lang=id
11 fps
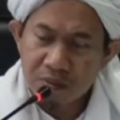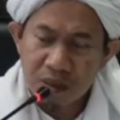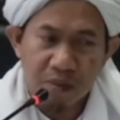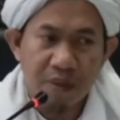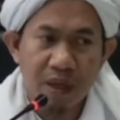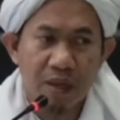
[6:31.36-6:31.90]

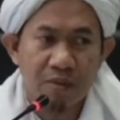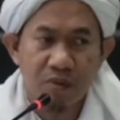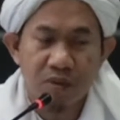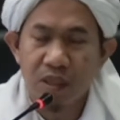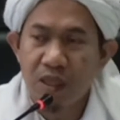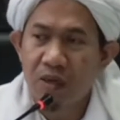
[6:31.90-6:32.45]
Berapa
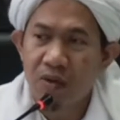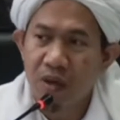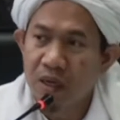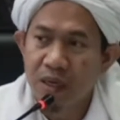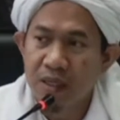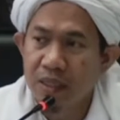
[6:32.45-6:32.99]
kamu? Tiga
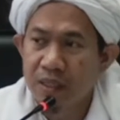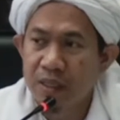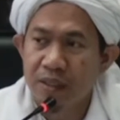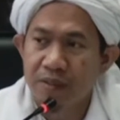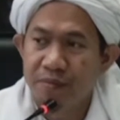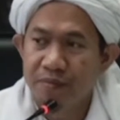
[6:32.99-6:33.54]
orang nggak jadi.